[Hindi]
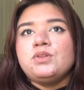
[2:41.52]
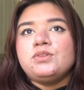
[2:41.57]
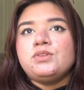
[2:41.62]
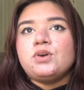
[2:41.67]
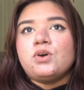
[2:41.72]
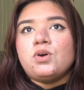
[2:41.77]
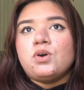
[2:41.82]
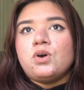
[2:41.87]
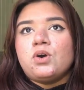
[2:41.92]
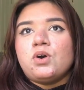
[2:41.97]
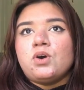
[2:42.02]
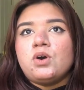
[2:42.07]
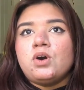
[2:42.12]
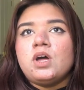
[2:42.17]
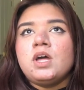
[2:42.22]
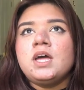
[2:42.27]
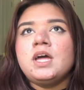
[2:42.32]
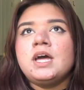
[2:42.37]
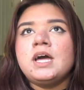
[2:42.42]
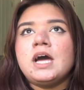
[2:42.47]
तो
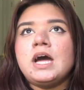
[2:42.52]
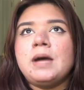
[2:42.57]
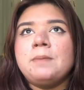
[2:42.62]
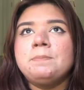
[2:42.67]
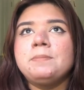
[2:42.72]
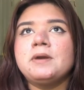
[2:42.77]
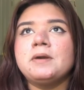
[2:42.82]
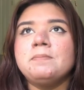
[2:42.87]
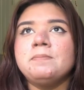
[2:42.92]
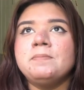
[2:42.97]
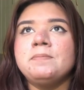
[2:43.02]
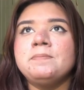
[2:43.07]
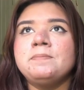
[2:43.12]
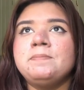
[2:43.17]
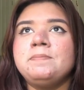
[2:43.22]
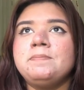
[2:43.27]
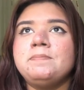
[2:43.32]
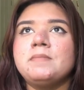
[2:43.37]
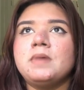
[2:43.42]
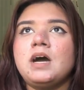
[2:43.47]
अब कम
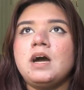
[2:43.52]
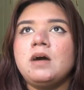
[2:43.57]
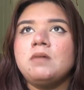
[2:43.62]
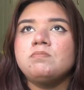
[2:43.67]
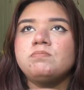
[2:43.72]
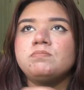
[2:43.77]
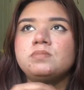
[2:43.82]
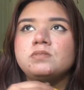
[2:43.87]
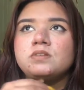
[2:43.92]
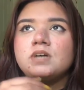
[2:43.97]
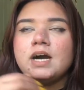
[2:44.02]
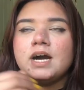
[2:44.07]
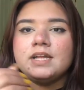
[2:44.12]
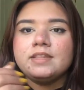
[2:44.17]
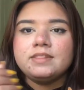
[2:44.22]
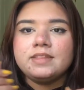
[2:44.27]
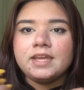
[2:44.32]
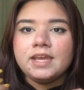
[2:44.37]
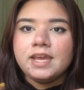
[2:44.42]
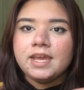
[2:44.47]
अब
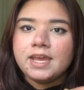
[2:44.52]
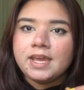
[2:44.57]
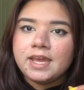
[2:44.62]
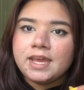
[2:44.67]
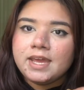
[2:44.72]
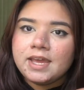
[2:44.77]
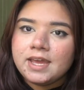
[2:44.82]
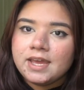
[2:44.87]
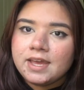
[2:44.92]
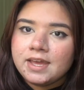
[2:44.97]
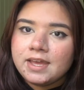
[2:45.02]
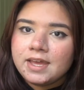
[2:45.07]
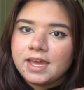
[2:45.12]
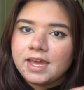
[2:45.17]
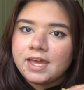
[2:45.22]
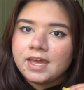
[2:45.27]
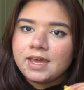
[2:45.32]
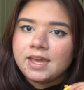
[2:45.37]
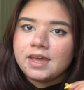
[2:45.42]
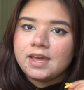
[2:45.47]
आते हैं
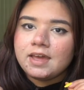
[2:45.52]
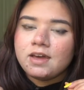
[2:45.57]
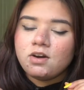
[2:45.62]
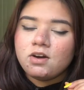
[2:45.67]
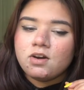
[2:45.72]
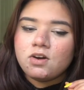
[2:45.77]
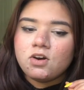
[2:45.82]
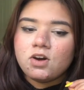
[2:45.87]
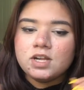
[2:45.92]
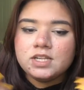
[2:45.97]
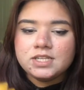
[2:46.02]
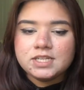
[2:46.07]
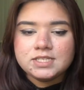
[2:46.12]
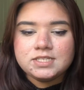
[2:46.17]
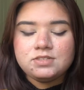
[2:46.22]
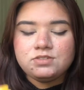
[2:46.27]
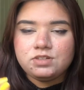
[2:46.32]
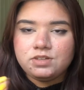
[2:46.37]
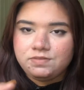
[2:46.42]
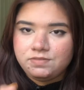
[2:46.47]

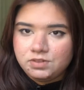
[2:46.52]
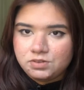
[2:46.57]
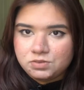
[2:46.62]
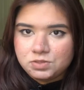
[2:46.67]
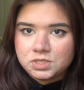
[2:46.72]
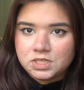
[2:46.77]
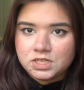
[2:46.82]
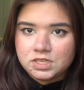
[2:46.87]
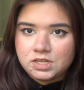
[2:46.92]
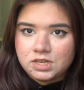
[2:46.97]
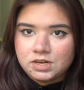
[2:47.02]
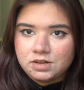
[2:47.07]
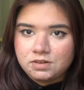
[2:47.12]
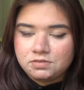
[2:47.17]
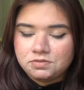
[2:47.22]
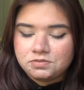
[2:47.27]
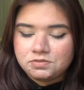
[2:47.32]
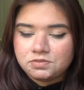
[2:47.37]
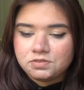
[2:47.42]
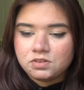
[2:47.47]
ऑनेस्ट रिव्यूज़ की
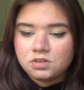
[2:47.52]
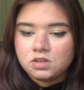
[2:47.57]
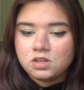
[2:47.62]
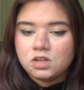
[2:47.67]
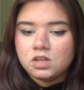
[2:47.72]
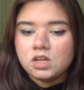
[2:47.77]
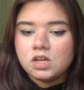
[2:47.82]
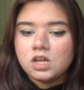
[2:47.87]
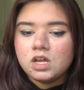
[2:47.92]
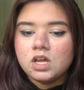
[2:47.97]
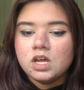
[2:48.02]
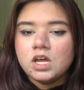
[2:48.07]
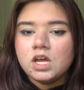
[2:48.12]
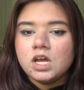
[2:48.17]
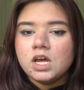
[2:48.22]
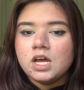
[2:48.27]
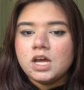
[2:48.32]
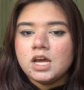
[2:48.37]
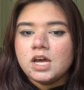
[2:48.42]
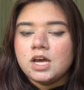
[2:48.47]
तरफ
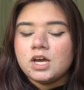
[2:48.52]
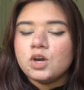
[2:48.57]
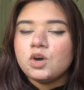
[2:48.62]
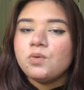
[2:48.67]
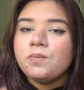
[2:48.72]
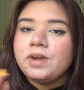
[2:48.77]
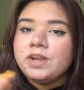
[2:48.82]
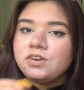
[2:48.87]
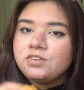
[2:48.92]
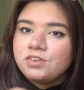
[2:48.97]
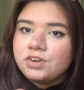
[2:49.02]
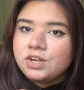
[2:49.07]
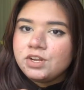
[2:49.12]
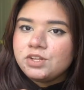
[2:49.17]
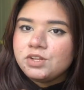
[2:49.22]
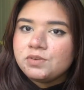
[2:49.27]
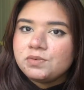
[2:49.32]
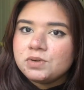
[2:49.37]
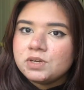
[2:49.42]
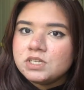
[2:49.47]
कोवेंट्री
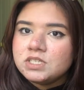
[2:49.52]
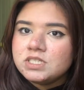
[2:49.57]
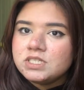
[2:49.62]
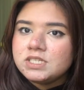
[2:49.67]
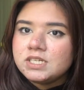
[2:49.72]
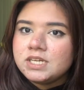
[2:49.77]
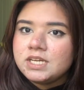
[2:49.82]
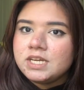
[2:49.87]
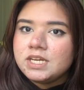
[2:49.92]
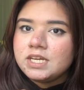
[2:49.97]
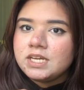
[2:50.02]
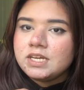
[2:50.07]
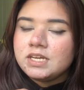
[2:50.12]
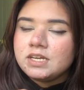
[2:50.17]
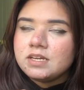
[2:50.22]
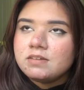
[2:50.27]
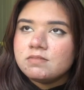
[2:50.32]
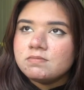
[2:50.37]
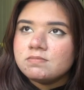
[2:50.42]
यूनिवर्सिटी